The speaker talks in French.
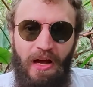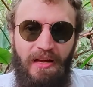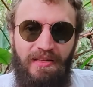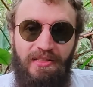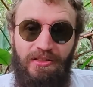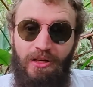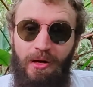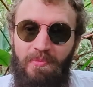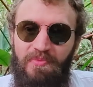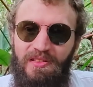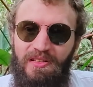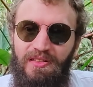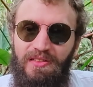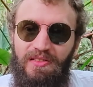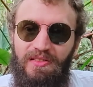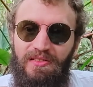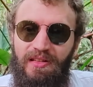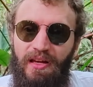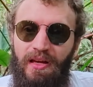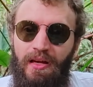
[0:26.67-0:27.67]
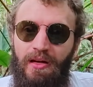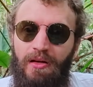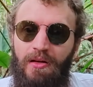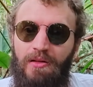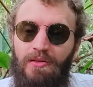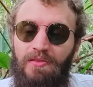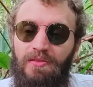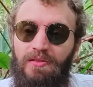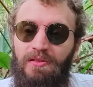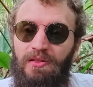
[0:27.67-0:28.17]
C'est comme s'il disait
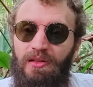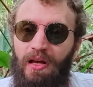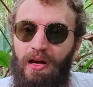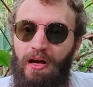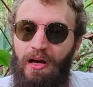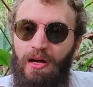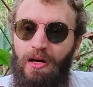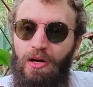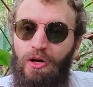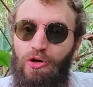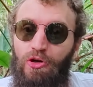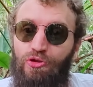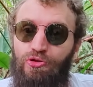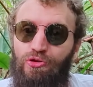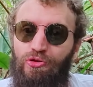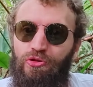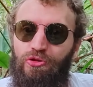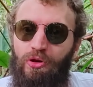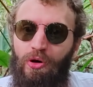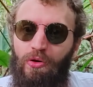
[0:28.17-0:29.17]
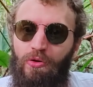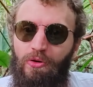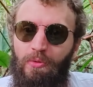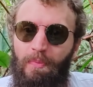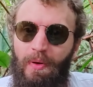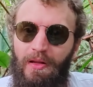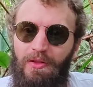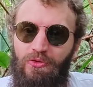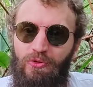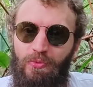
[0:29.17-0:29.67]
Tiens, je tends le
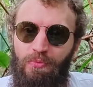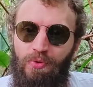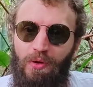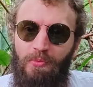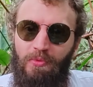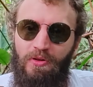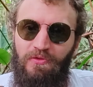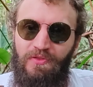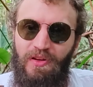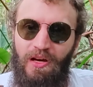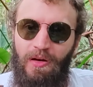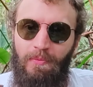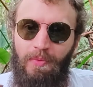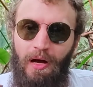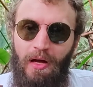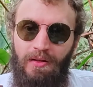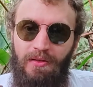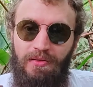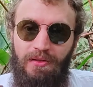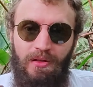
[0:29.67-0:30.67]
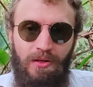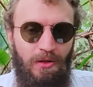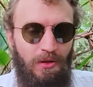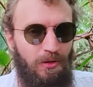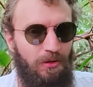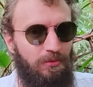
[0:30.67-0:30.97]
bâton pour me faire battre.